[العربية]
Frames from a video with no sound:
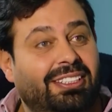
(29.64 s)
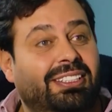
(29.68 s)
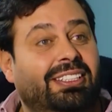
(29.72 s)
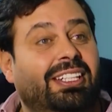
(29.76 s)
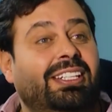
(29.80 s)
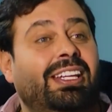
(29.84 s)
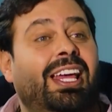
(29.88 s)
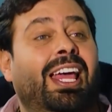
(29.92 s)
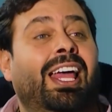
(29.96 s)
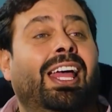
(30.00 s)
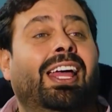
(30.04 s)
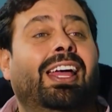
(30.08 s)

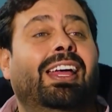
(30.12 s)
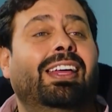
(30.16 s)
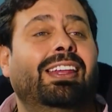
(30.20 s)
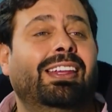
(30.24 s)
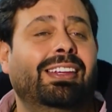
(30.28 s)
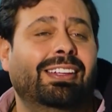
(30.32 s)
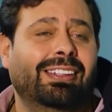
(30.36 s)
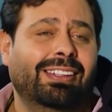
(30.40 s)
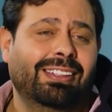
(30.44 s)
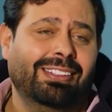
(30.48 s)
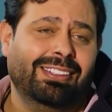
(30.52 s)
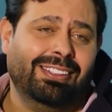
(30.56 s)
لا لا
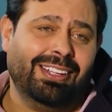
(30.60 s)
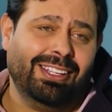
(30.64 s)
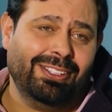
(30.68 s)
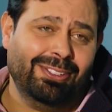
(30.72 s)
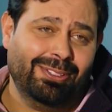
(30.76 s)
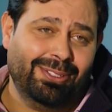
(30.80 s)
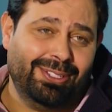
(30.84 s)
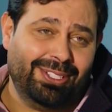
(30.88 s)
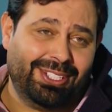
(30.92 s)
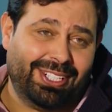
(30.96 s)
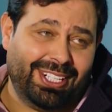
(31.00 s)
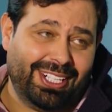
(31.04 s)
لا
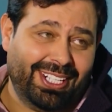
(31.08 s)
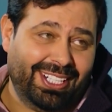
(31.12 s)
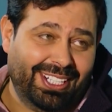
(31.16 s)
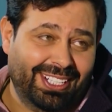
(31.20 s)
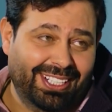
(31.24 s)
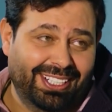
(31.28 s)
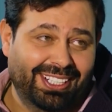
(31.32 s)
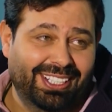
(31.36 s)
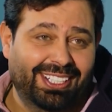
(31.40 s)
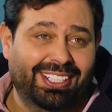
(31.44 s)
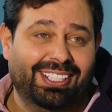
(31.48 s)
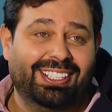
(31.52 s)
اروح
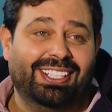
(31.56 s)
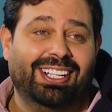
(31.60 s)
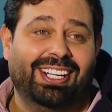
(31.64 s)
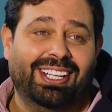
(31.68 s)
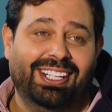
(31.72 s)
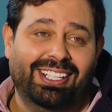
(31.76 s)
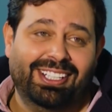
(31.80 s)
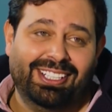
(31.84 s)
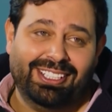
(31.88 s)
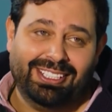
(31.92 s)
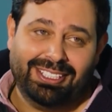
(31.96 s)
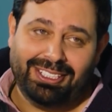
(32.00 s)
شاي الله يرضى
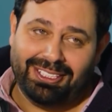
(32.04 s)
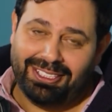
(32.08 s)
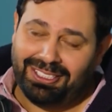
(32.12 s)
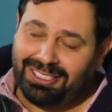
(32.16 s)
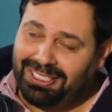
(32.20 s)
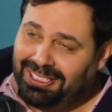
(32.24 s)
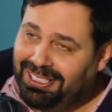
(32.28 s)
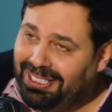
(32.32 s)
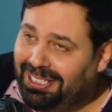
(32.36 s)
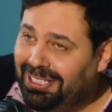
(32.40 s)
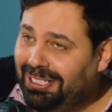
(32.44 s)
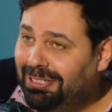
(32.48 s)
عليكي
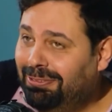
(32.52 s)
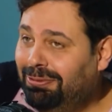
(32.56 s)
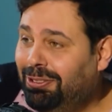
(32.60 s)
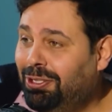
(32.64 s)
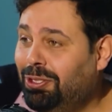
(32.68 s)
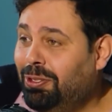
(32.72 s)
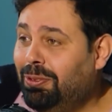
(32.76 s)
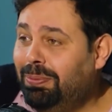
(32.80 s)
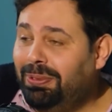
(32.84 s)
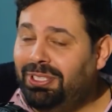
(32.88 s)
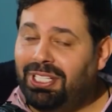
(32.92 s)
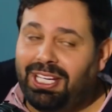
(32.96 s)

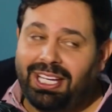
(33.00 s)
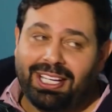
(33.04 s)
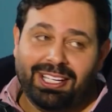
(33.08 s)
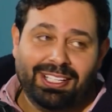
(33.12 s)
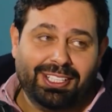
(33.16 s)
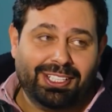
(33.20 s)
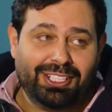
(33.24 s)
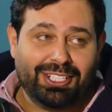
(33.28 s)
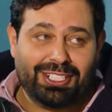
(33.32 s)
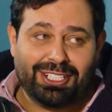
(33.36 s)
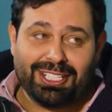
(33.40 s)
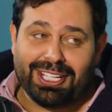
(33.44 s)
فشو بدي
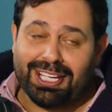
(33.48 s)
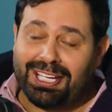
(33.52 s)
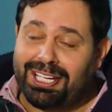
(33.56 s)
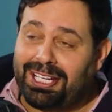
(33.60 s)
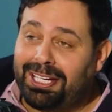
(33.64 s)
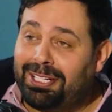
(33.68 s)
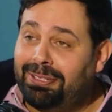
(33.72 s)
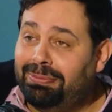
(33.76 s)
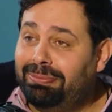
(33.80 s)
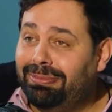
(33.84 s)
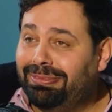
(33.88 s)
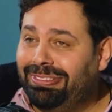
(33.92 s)
احرك الشاي يا
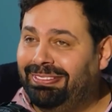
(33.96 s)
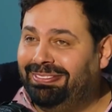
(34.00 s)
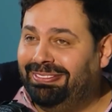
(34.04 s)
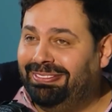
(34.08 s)
عم